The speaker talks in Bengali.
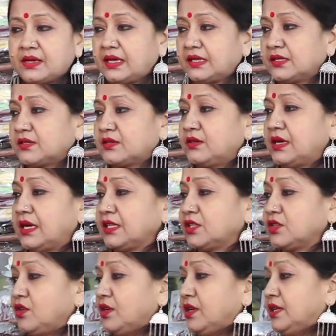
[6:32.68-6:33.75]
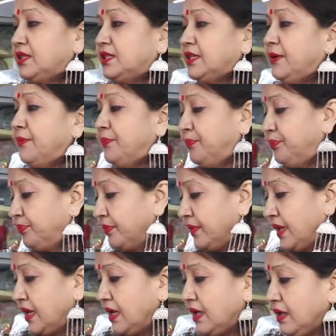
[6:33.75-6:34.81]
কাজ কাজ করা আছে
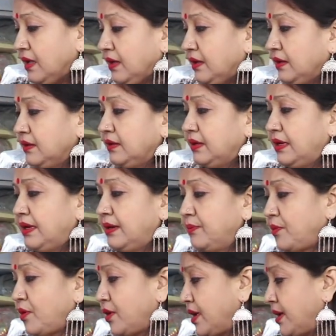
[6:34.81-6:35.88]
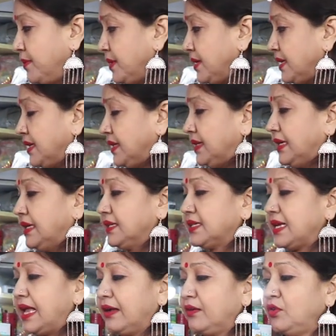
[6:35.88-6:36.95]
এরপরে আমি যেটা
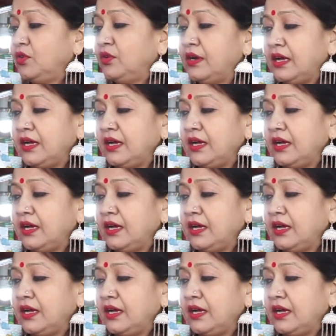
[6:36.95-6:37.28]
দেখাচ্ছি এখন